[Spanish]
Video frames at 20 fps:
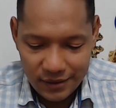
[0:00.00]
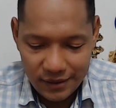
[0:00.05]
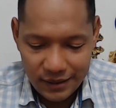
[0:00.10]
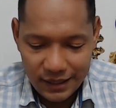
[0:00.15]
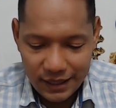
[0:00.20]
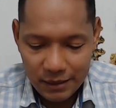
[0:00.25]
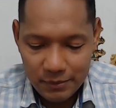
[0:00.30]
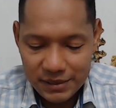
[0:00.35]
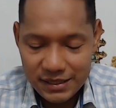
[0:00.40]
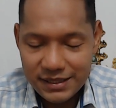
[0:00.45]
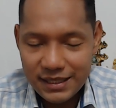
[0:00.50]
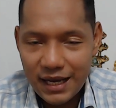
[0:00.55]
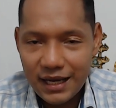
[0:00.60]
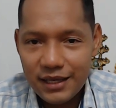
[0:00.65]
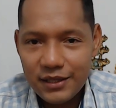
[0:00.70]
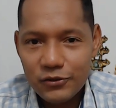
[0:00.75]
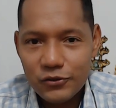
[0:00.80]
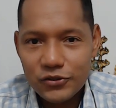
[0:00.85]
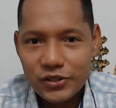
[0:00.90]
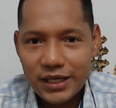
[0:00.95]
el mensaje
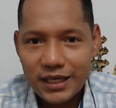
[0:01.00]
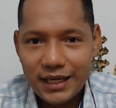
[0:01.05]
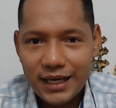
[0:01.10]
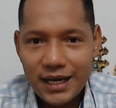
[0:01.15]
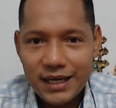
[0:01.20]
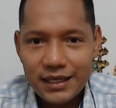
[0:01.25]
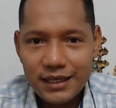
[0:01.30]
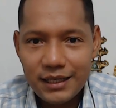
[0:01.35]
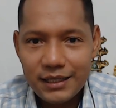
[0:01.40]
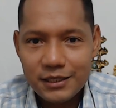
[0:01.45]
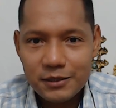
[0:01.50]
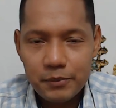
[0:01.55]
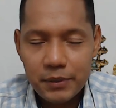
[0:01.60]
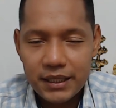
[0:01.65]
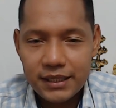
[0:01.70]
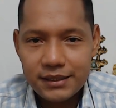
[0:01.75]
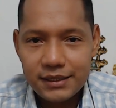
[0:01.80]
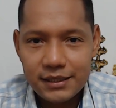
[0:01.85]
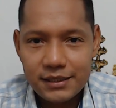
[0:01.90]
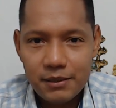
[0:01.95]
de los arcángeles para
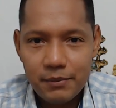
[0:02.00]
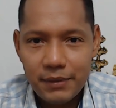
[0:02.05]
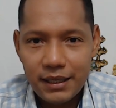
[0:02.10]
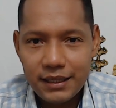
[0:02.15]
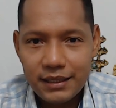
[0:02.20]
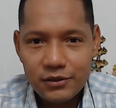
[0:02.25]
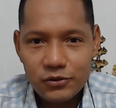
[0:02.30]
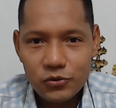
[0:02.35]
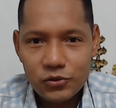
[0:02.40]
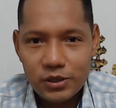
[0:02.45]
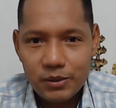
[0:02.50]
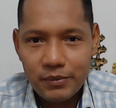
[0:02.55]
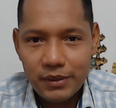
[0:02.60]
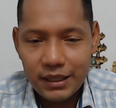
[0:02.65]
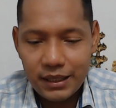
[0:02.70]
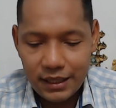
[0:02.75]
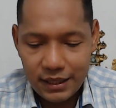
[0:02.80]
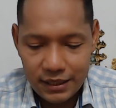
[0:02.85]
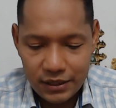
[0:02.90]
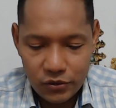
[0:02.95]
esta semana. En tu
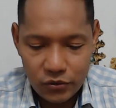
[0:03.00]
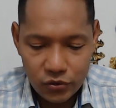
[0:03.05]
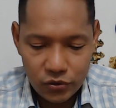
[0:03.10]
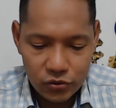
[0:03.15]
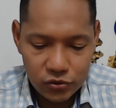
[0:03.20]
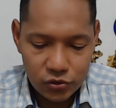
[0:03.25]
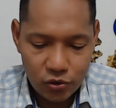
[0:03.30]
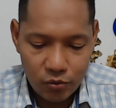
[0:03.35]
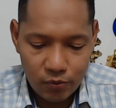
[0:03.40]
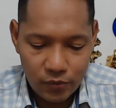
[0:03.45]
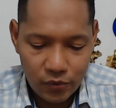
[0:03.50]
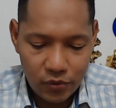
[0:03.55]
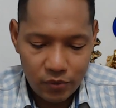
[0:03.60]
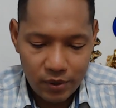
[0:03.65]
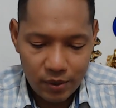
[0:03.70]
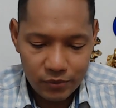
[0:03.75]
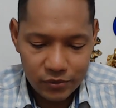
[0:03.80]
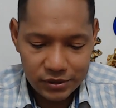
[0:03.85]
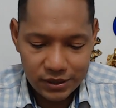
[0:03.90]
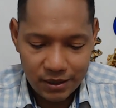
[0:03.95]
semana de horóscopo
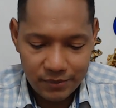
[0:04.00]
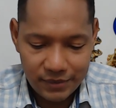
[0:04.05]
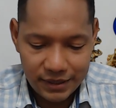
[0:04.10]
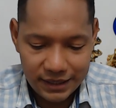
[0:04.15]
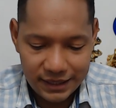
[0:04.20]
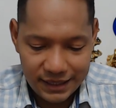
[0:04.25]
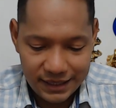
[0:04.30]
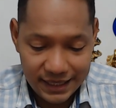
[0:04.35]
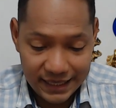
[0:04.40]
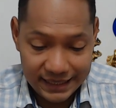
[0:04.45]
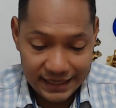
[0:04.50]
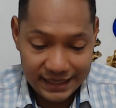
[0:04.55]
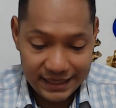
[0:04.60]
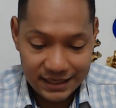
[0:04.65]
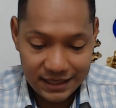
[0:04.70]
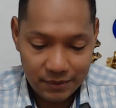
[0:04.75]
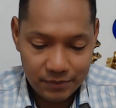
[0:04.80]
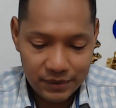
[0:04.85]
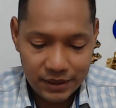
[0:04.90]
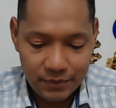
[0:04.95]
vamos a medir aquí
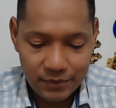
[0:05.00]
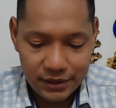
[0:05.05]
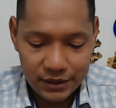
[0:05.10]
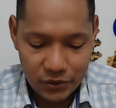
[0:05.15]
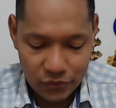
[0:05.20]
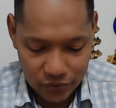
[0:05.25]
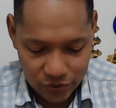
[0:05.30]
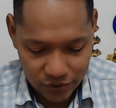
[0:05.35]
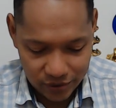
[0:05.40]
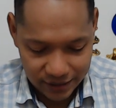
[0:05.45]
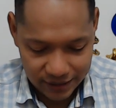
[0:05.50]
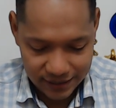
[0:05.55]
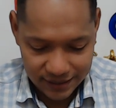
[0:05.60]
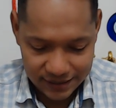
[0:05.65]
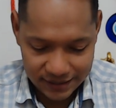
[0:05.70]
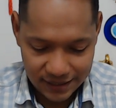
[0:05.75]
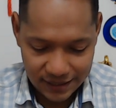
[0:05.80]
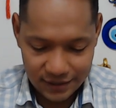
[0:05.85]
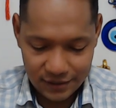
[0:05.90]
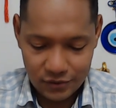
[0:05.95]
rápidamente. Bueno, aquí han
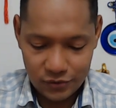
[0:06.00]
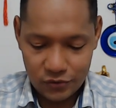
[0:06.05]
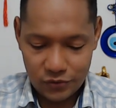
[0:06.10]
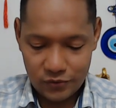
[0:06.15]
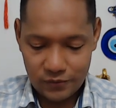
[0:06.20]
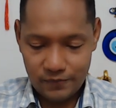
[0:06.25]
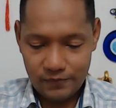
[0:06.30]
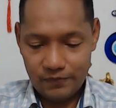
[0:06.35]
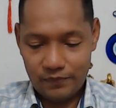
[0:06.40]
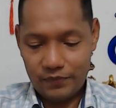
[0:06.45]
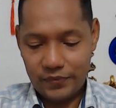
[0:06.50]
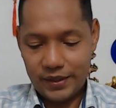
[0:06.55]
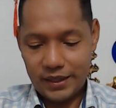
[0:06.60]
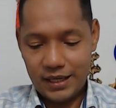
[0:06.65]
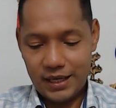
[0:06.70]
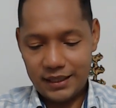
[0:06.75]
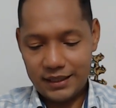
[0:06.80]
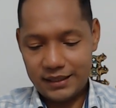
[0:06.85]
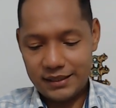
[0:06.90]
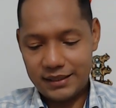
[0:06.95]
salido,
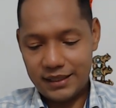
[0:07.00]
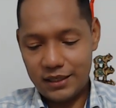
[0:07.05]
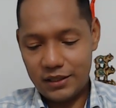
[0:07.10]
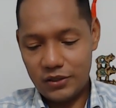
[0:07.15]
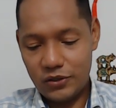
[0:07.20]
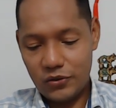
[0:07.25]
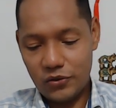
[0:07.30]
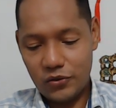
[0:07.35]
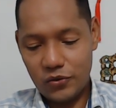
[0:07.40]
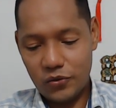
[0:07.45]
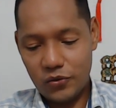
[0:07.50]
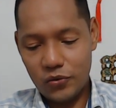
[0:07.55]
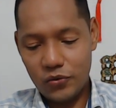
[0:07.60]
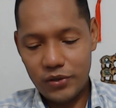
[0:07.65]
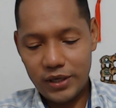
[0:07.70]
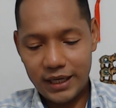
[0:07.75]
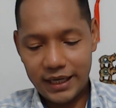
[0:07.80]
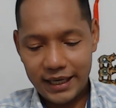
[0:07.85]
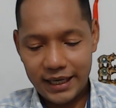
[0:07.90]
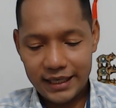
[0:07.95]
aquí salió
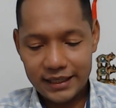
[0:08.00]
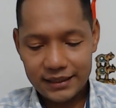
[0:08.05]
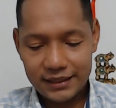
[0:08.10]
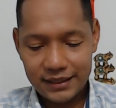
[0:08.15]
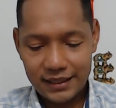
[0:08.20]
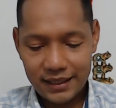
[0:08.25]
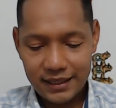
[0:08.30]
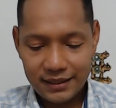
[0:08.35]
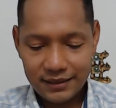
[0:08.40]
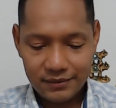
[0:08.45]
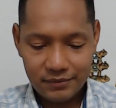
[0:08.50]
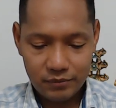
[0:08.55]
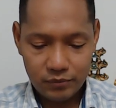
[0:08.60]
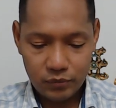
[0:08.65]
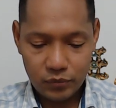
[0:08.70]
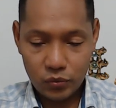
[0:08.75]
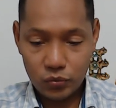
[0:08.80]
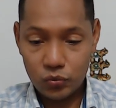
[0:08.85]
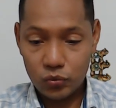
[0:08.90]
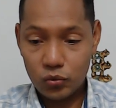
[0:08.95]
una carta
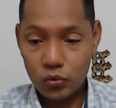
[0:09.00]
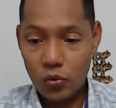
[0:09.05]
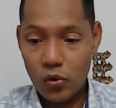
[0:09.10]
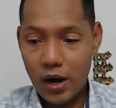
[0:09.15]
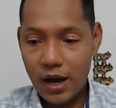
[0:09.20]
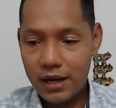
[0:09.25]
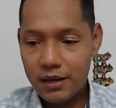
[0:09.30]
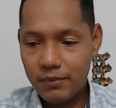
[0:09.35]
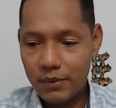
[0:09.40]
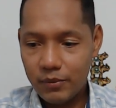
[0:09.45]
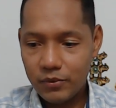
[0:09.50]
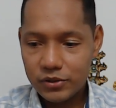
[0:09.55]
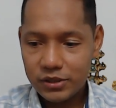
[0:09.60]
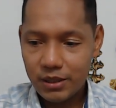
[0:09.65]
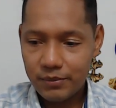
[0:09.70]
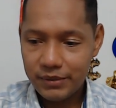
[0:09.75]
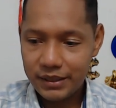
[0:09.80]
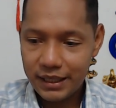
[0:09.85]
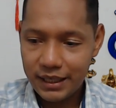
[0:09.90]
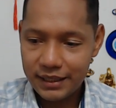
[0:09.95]
puntual. Vamos a
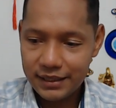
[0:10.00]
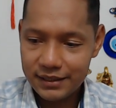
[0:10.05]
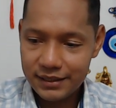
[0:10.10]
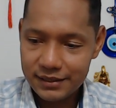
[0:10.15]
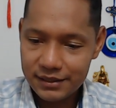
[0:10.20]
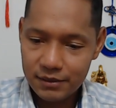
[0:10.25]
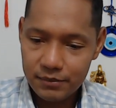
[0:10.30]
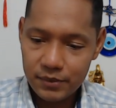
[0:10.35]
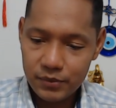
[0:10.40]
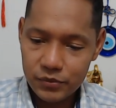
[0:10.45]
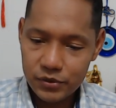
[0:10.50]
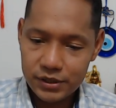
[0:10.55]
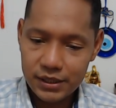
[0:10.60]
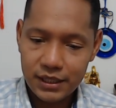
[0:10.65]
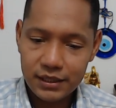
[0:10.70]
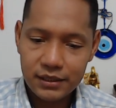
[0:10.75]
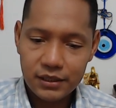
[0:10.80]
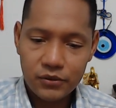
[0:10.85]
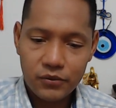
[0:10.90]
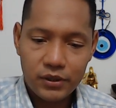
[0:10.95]
mirar en este mismo
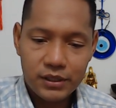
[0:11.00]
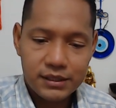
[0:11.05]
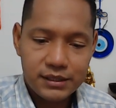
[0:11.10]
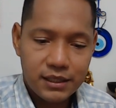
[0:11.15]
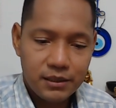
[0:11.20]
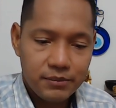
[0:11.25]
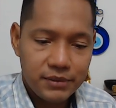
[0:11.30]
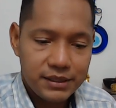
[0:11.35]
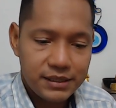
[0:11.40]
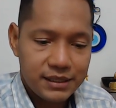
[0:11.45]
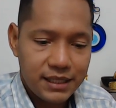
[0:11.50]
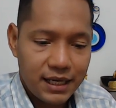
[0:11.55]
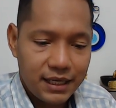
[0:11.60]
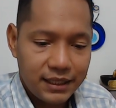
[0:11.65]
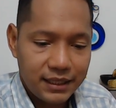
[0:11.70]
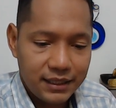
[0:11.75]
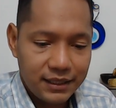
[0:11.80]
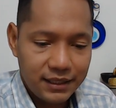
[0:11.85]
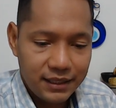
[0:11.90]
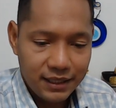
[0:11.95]
instante cuál es el
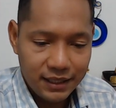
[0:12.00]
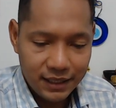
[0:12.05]
mensaje